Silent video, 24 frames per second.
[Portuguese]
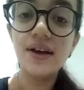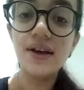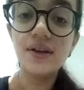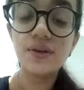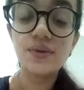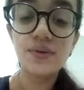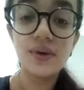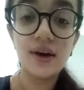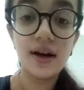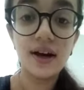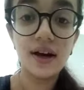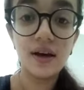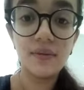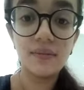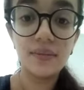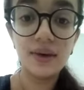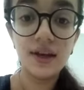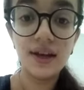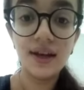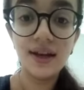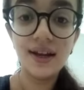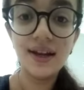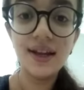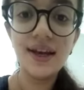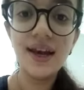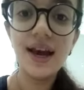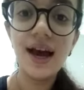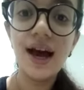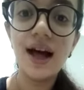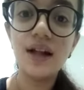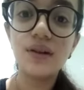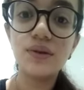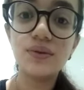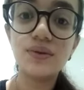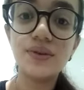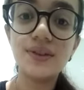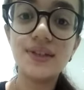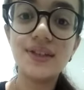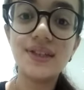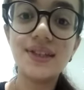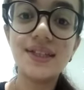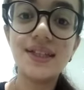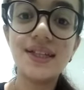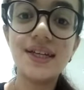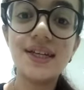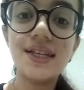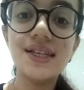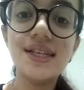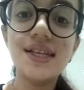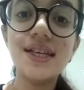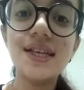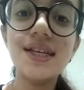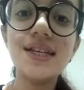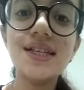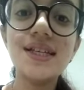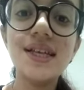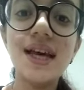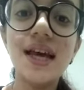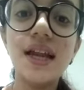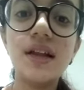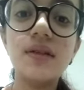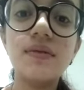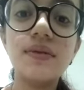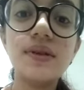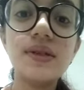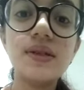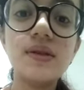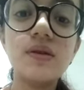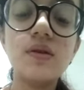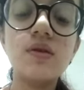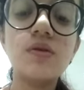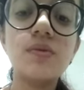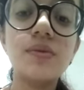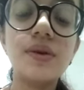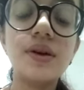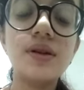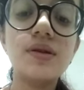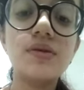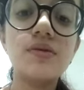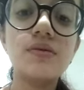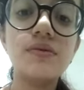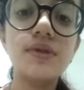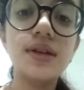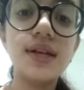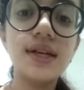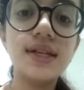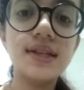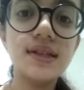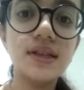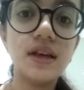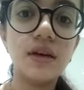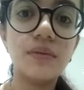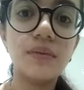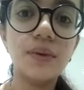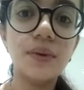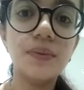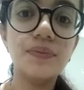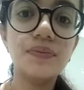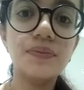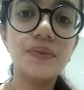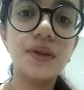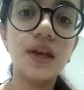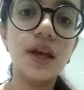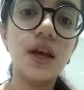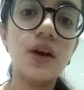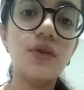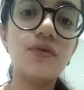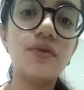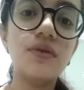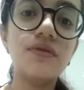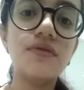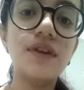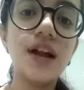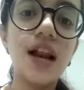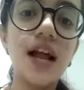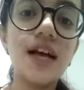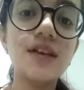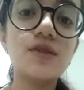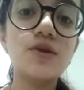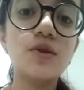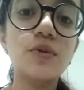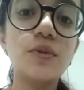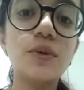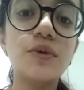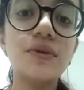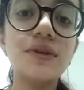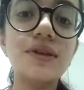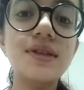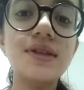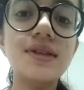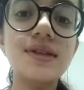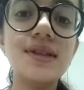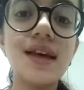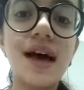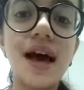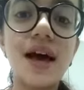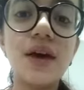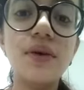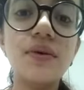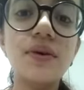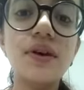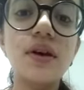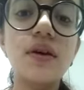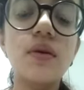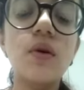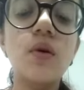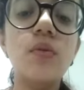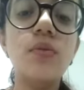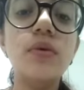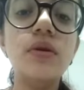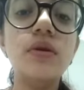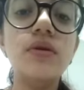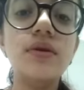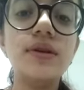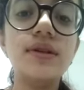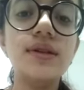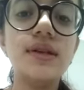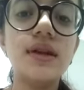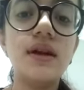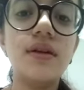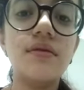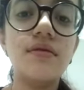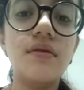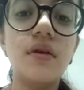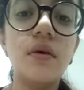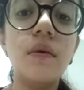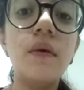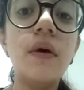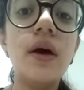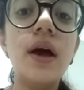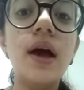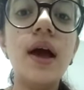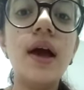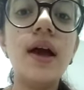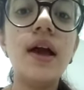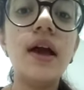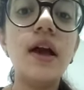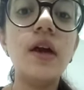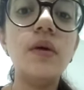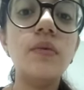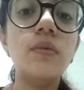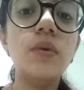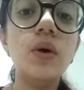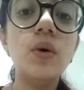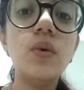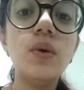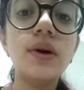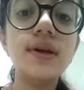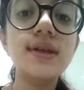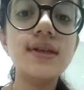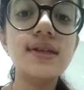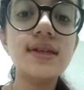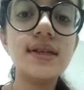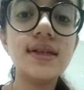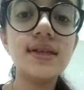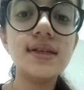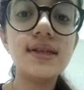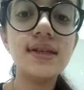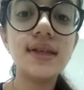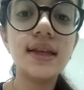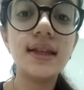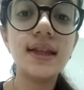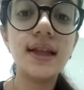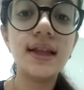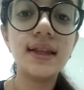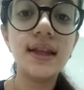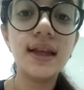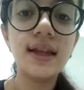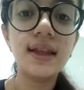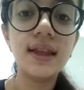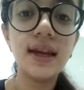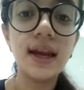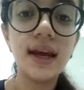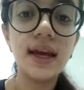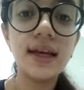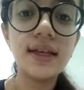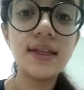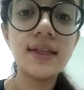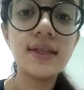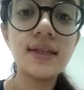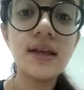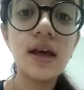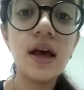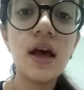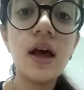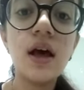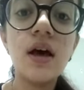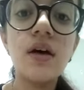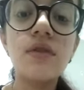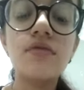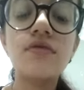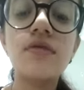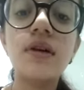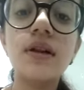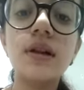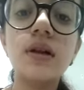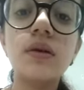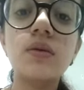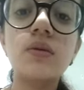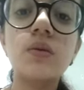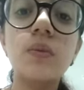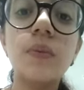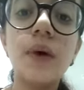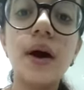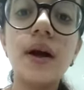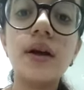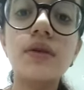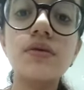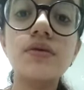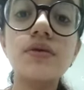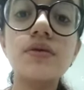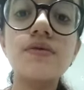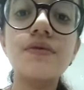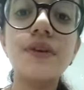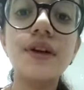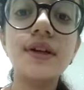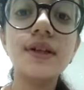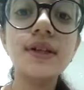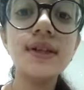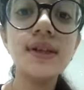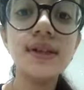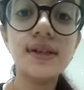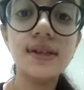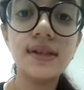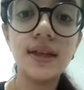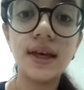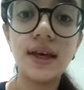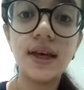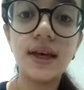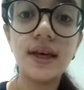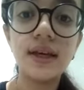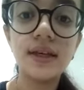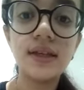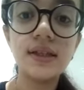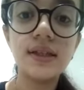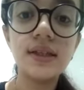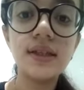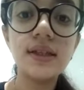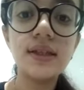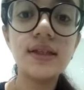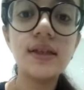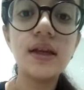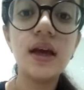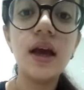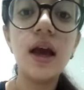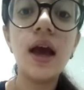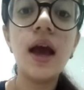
Eu sou a Camille, aluna da terceira série do ensino médio do Iracema, e eu vim falar sobre o ensaio que Gobineau escreveu em 1873, falando para os franceses